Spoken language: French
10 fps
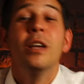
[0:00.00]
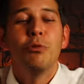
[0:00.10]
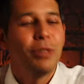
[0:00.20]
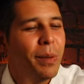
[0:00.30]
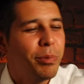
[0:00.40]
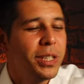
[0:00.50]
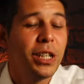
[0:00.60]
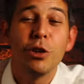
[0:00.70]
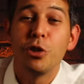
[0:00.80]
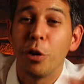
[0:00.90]
Tout ça pour
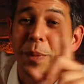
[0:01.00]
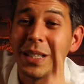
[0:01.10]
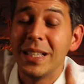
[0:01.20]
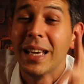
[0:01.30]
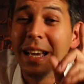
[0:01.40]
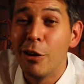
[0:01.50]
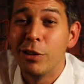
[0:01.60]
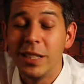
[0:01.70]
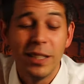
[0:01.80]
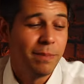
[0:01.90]
dire que je remercie
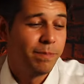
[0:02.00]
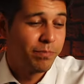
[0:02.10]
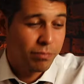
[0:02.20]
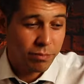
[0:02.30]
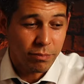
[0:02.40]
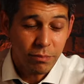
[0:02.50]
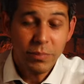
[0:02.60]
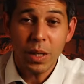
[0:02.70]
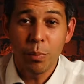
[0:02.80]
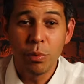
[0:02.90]
Elodie
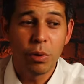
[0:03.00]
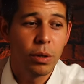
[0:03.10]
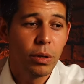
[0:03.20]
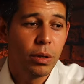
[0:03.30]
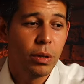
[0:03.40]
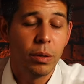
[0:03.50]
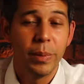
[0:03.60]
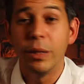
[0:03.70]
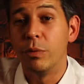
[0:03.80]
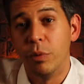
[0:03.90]
pour euh,
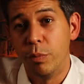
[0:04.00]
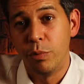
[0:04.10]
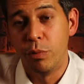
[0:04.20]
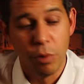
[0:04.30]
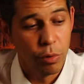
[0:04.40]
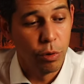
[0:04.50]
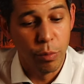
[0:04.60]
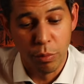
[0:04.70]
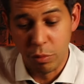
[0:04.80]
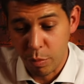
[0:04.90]
bah, de,
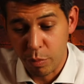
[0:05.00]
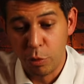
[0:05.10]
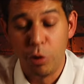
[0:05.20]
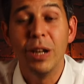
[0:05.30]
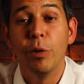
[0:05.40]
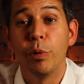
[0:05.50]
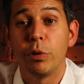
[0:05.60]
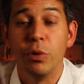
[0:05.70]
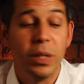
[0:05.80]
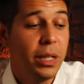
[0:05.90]
me donner
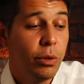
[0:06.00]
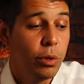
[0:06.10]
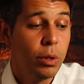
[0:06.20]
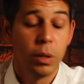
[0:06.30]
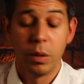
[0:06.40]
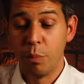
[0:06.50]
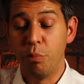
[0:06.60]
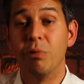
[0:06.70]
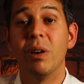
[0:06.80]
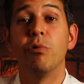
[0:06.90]
l'opportunité de
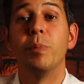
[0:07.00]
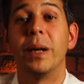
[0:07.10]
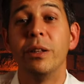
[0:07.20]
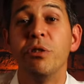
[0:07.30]
pouvoir vous parler